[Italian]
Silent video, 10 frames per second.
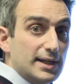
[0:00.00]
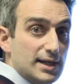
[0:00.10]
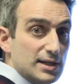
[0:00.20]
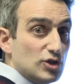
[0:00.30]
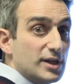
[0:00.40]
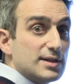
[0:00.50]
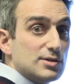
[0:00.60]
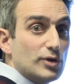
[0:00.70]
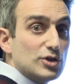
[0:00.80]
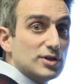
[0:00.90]
e
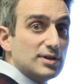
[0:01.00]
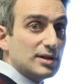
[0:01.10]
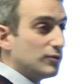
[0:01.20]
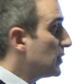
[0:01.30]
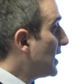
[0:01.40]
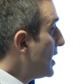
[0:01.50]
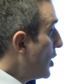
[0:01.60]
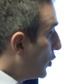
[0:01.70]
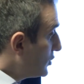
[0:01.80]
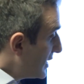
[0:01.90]
dell'accelerazione centrifuga,
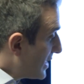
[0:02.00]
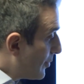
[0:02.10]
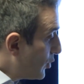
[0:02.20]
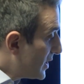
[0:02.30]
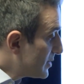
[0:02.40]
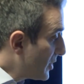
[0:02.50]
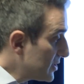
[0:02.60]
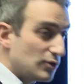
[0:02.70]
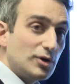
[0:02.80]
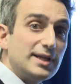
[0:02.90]
otteniamo
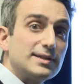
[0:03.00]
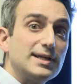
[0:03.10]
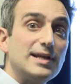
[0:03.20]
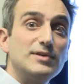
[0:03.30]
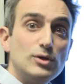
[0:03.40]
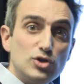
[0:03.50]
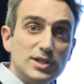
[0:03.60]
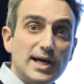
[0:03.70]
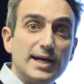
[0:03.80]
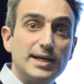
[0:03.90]
l'espressione della
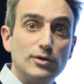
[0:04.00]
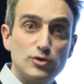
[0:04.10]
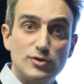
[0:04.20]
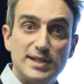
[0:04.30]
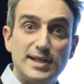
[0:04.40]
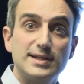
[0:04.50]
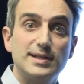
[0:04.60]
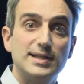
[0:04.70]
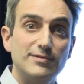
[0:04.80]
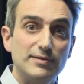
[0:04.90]
velocità che il nostro
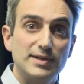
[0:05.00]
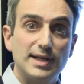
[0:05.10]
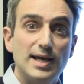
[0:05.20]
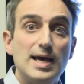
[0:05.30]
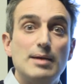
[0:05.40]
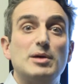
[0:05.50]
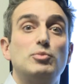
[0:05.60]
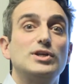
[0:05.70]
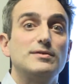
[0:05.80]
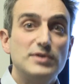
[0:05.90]
satellite deve avere per
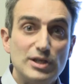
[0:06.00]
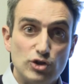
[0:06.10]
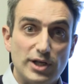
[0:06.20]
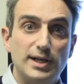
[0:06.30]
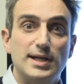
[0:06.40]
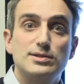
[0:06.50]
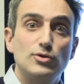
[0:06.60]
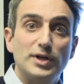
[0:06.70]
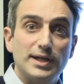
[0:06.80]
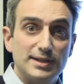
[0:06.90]
poter vincere
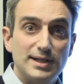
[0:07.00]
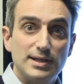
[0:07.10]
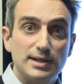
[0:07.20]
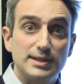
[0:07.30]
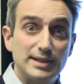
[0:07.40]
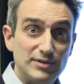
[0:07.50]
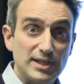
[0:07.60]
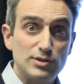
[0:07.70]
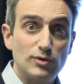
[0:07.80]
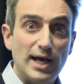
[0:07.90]
l'azione
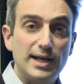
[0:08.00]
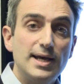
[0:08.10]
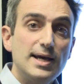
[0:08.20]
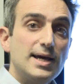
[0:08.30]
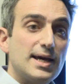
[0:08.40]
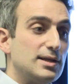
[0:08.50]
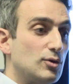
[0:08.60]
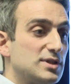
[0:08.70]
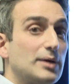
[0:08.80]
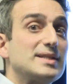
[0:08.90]
gravitazionale e di
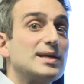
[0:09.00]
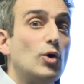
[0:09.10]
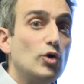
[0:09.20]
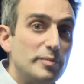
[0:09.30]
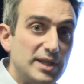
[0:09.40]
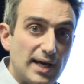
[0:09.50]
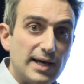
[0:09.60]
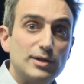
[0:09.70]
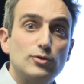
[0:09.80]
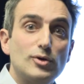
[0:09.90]
conseguenza
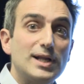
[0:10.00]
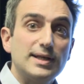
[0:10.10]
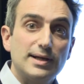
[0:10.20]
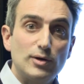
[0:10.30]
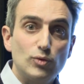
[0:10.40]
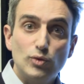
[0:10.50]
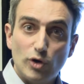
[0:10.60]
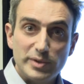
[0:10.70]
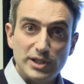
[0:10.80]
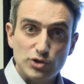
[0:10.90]
orbitare intorno alla Terra con
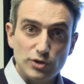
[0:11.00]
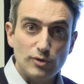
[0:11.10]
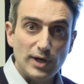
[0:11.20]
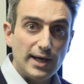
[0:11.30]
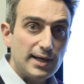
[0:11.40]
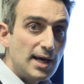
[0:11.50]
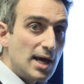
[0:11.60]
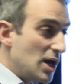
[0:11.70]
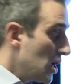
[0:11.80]
un'orbita circolare.